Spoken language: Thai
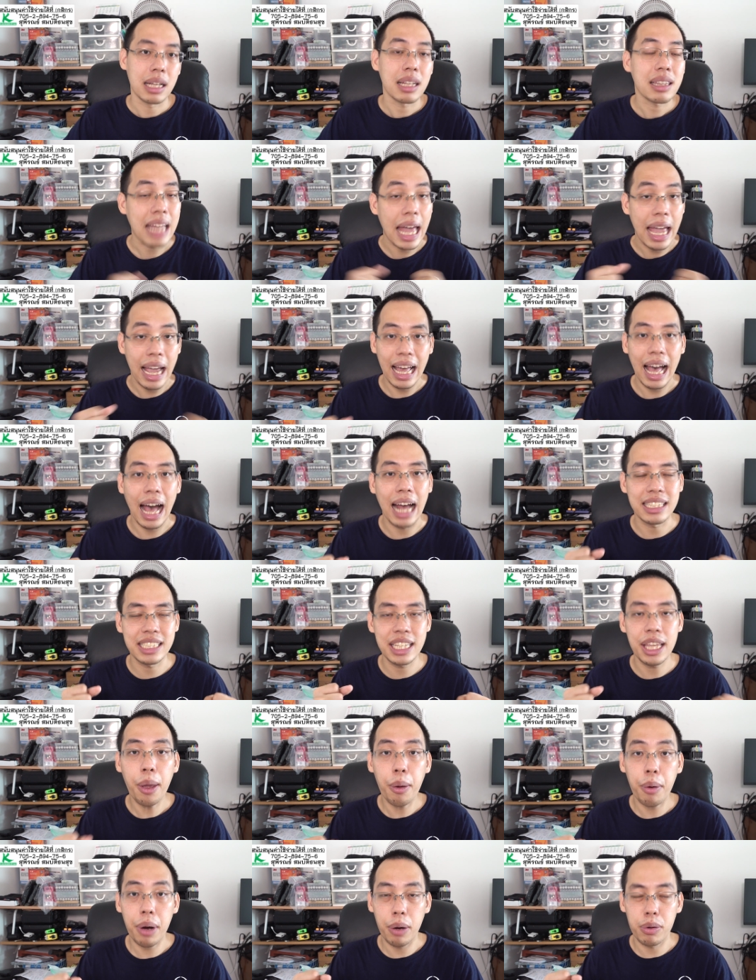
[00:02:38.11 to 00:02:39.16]
แต่งาน
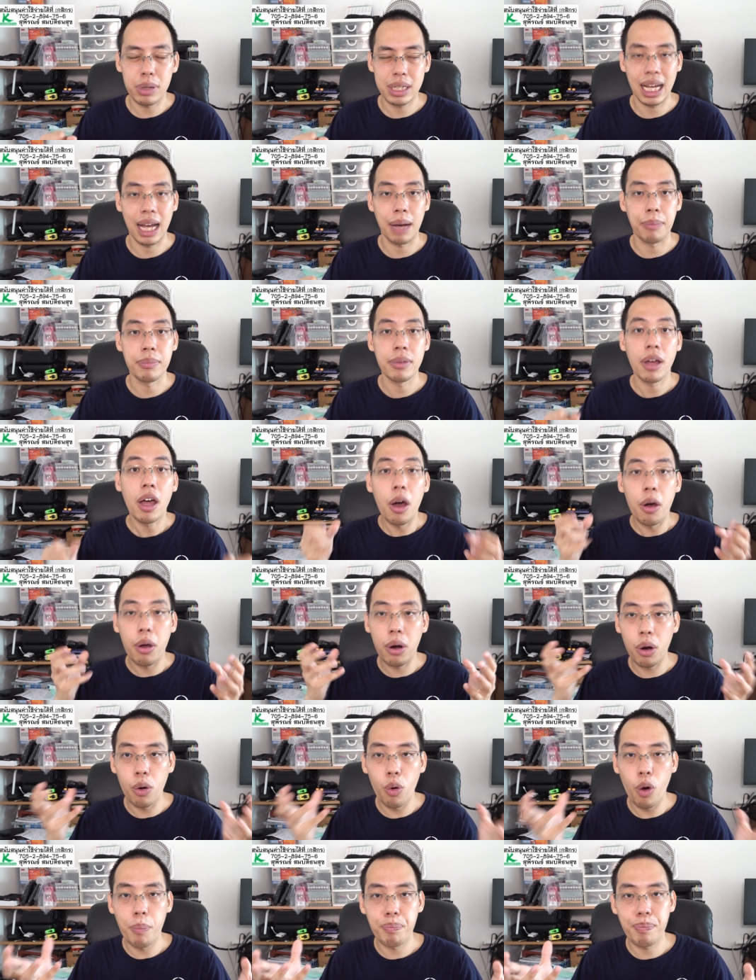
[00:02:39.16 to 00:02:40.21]
ที่เราทำร
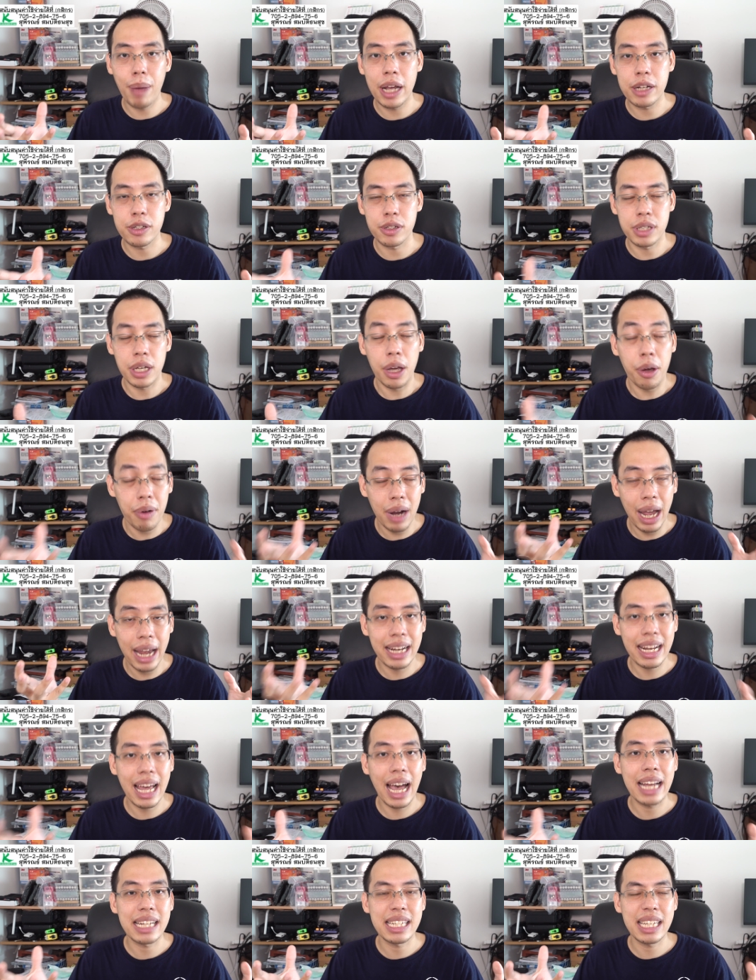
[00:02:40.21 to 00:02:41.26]
วมไปจนถึงราย
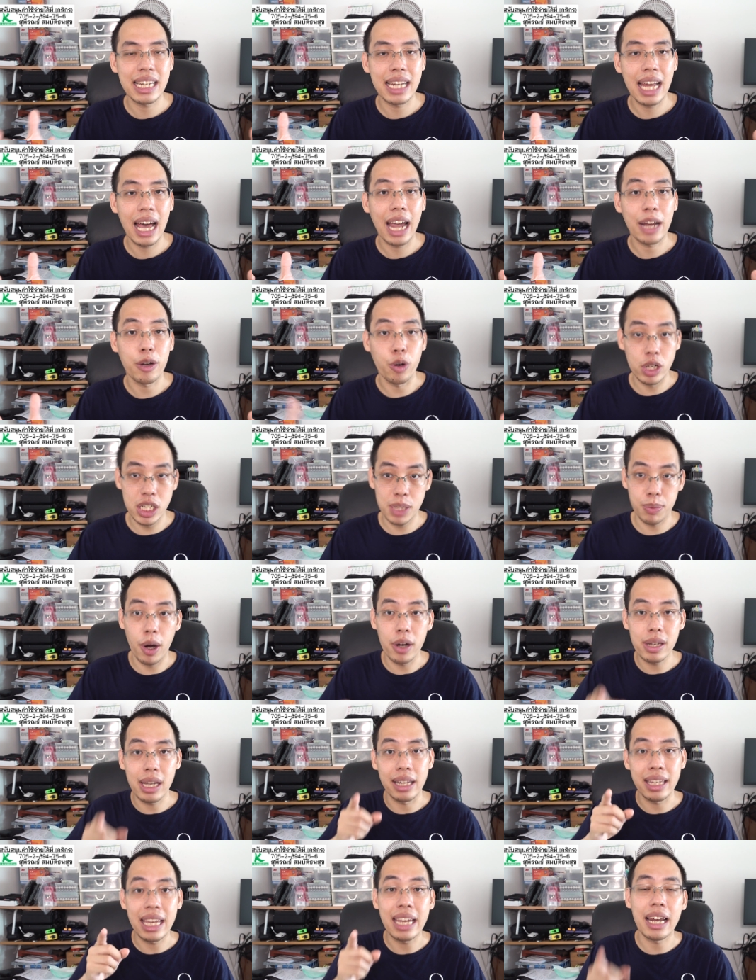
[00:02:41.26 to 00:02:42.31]
ได้ที่ได้ โดยเฉพาะอ
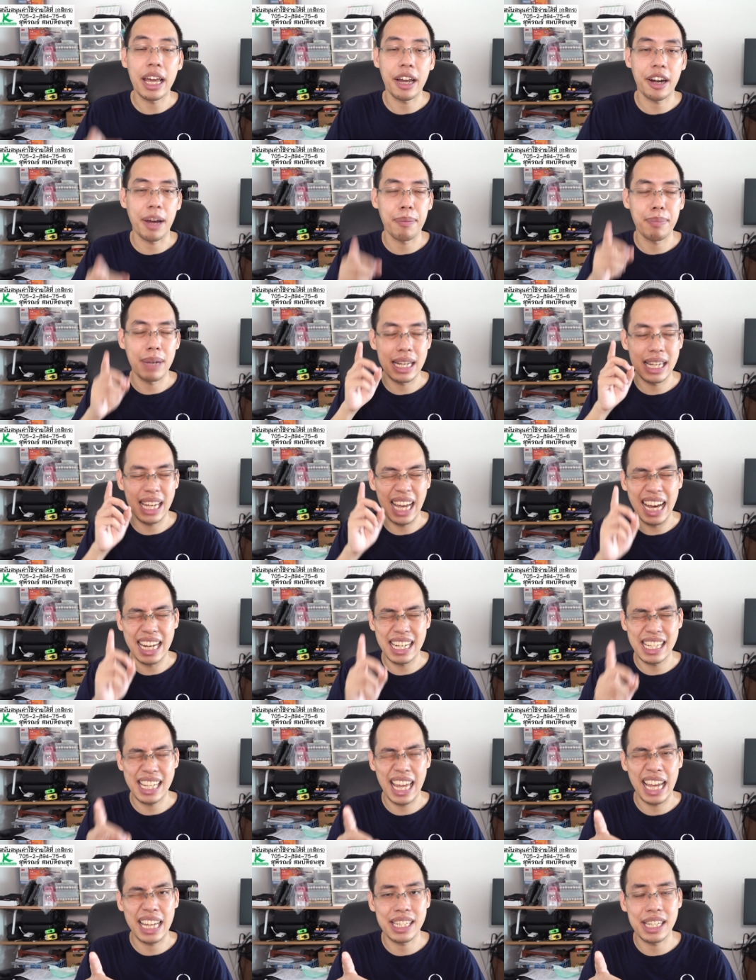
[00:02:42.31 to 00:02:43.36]
ย่างยิ่งเลยครับ ในงาน
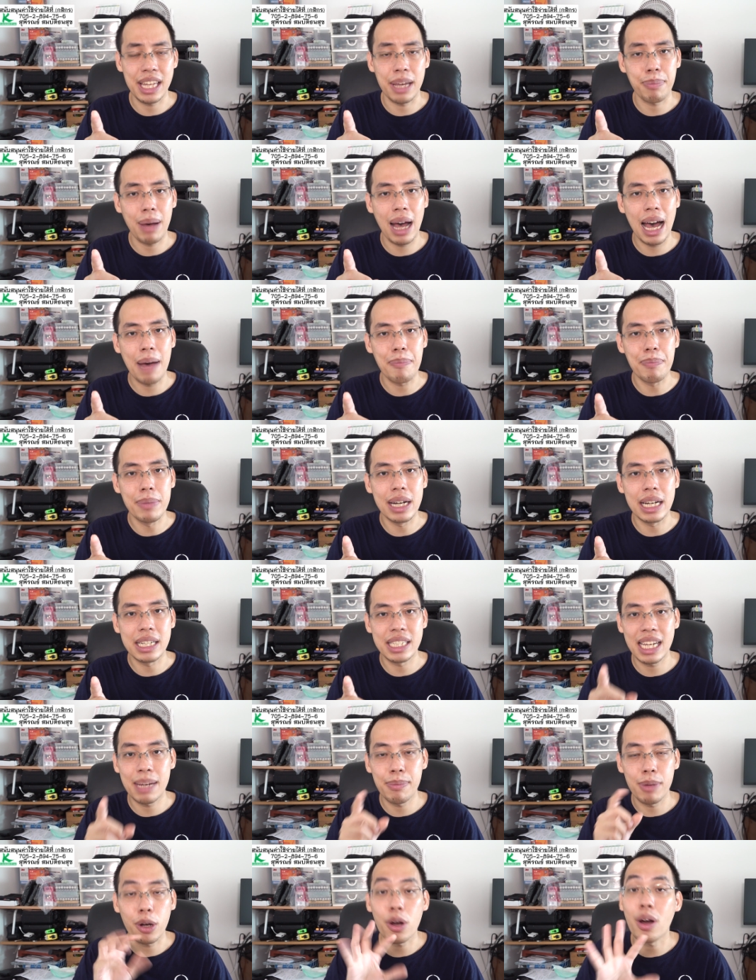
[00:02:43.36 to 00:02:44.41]
แสงเสียงภาพมืออา
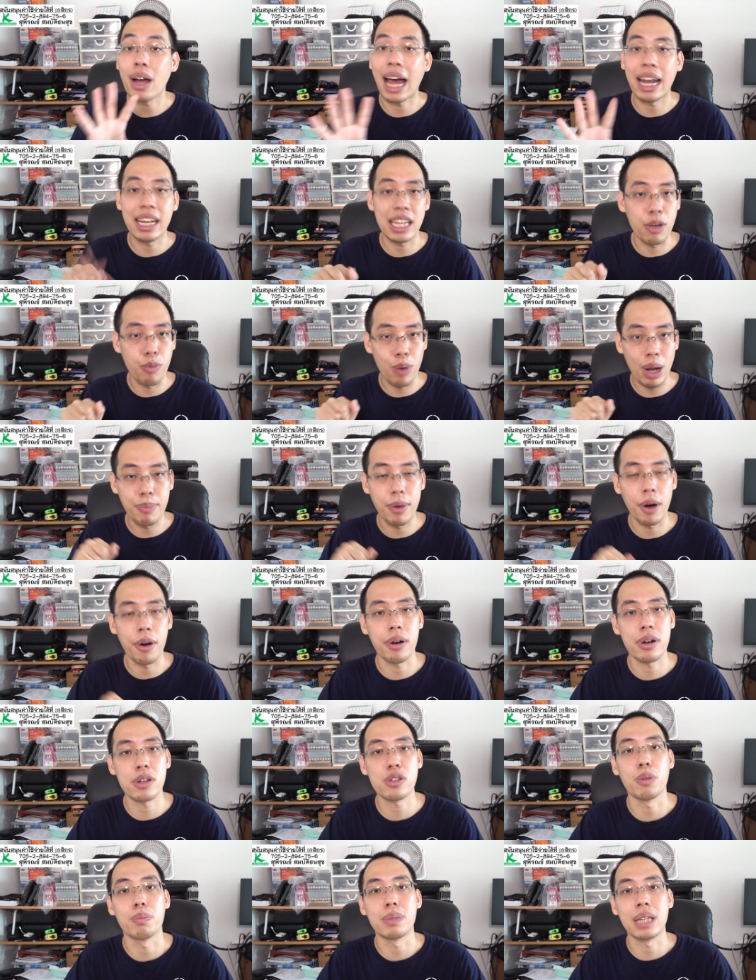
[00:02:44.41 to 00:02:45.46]
ชีพ แล้วก็งานอีเวนต์มหร
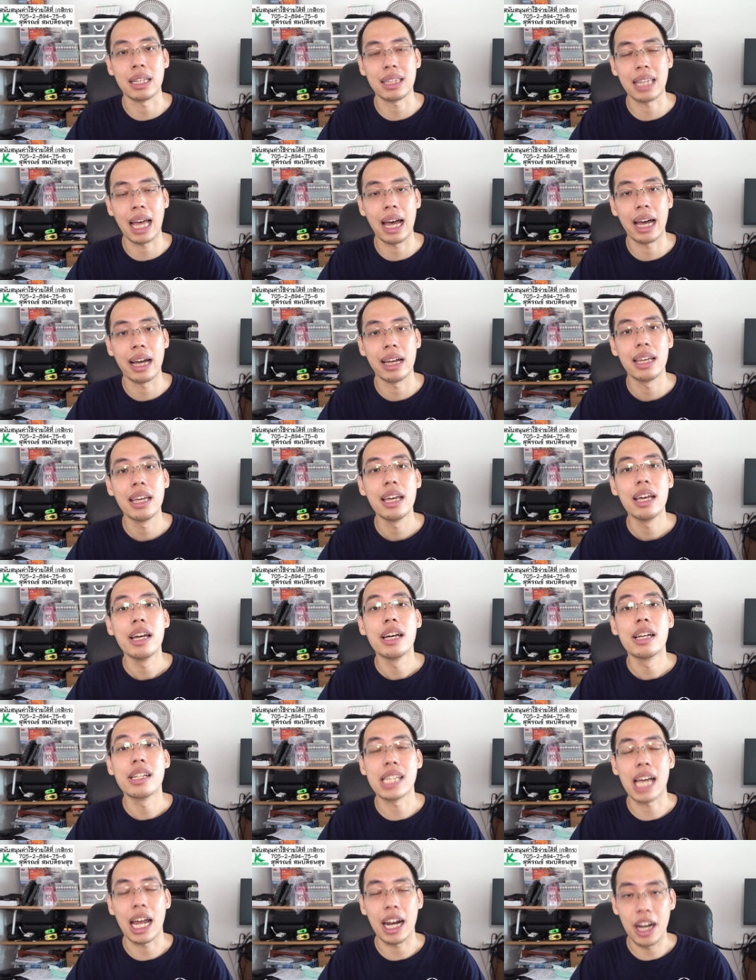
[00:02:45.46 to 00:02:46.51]
สพต่า
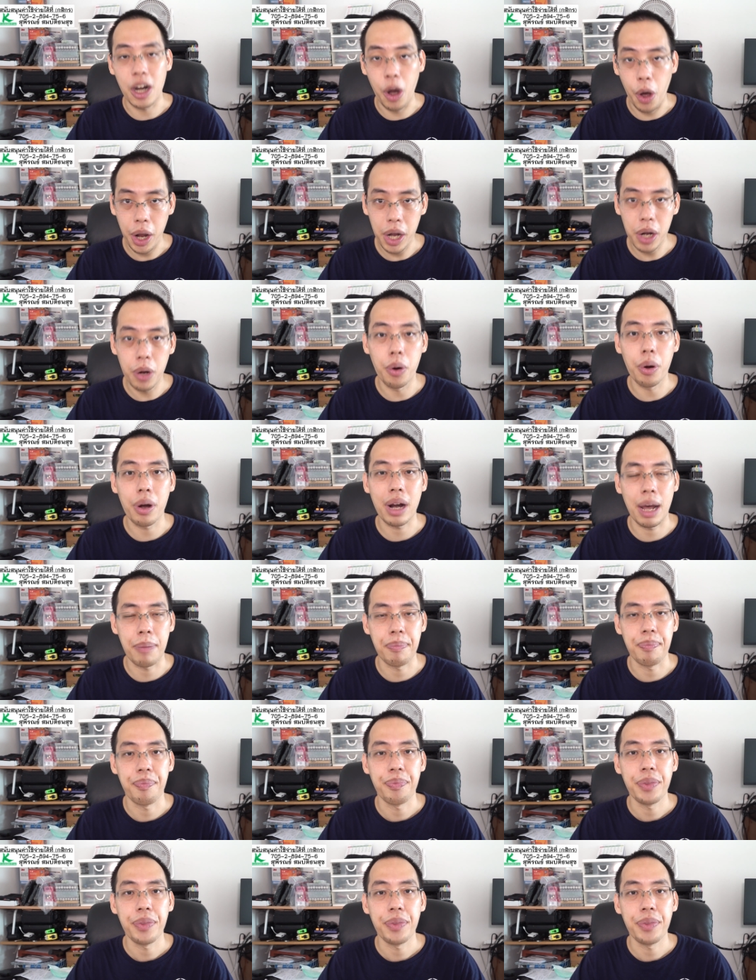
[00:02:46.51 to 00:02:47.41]
งๆจะน้อยลงครับ